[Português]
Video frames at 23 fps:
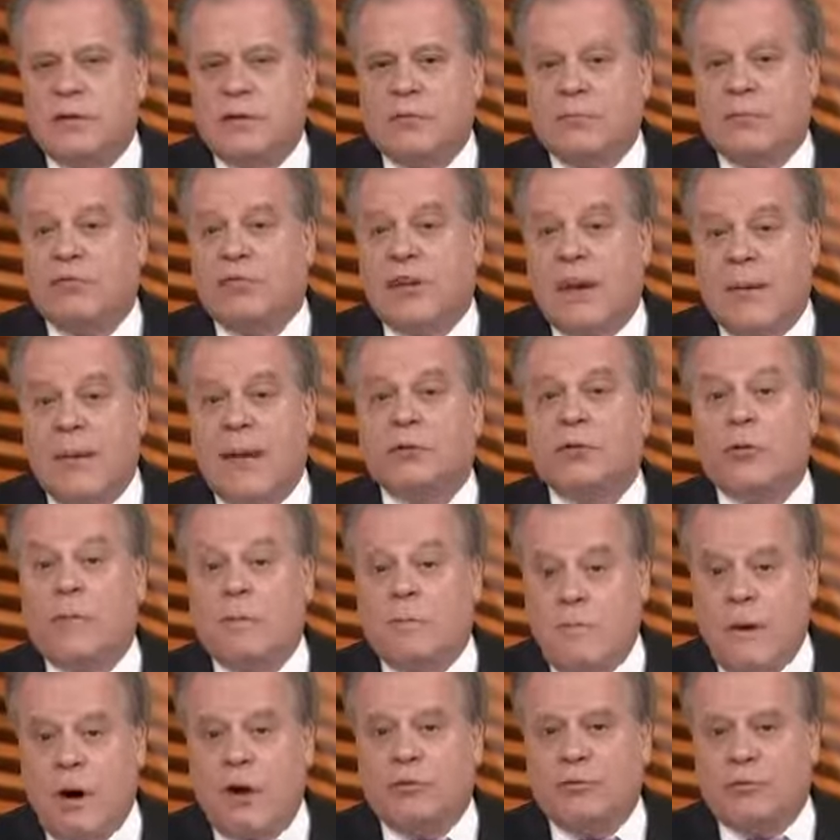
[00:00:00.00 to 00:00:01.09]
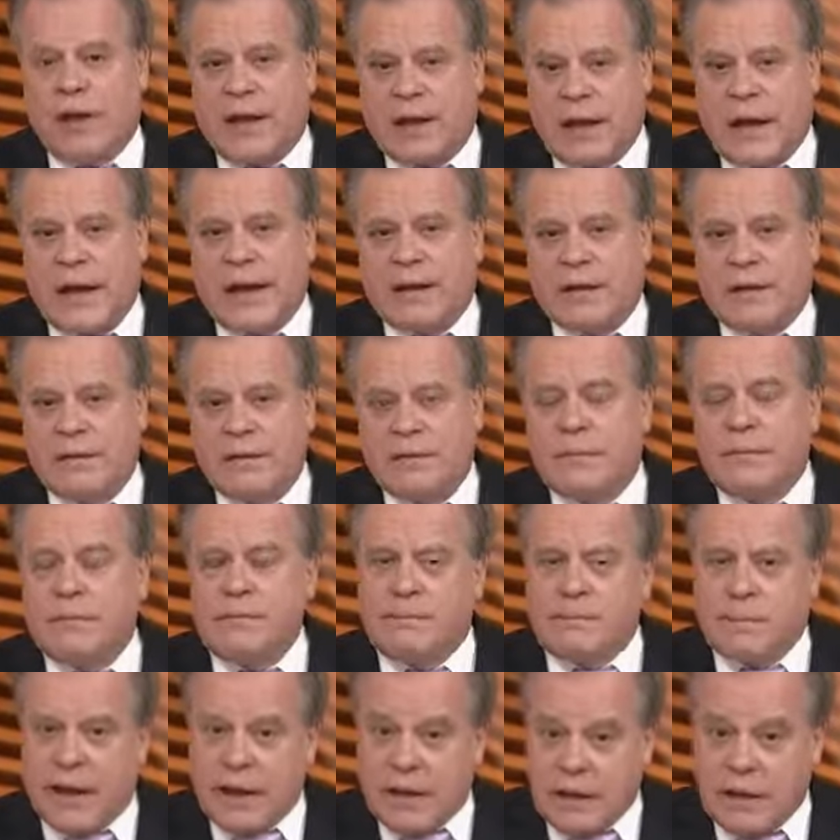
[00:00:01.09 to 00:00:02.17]
no chamado pau de arara
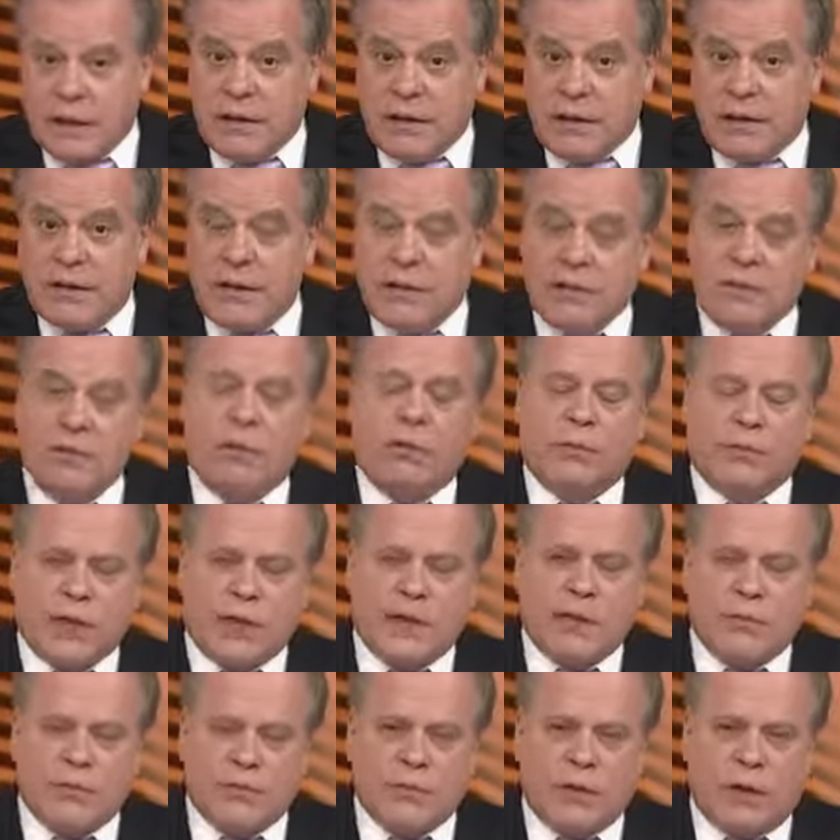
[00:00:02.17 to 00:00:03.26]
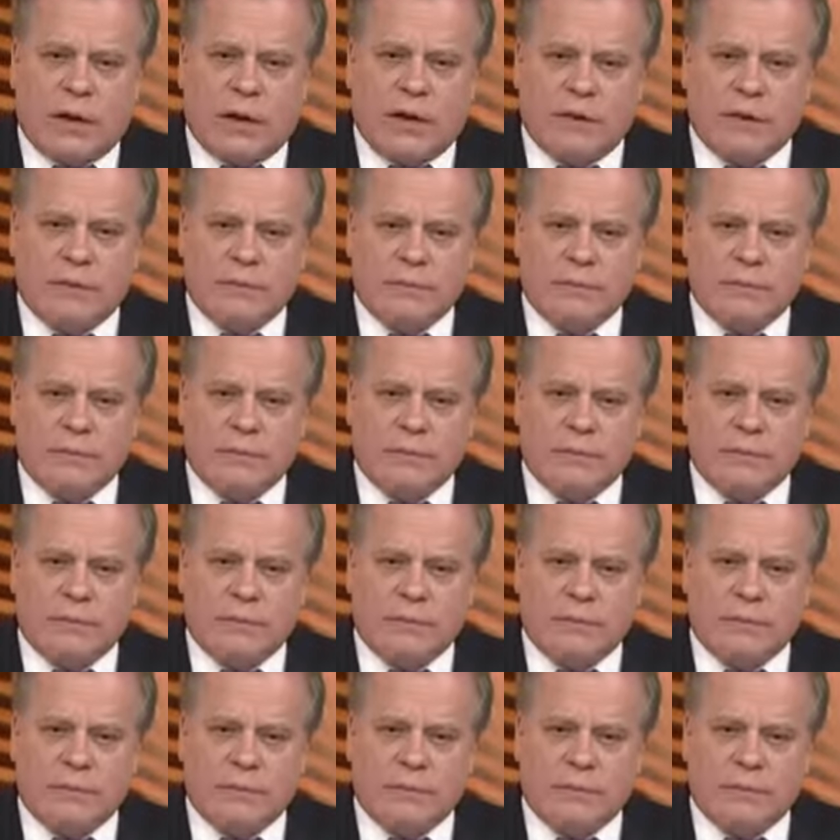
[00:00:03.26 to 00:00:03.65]
para ir e voltar da escola.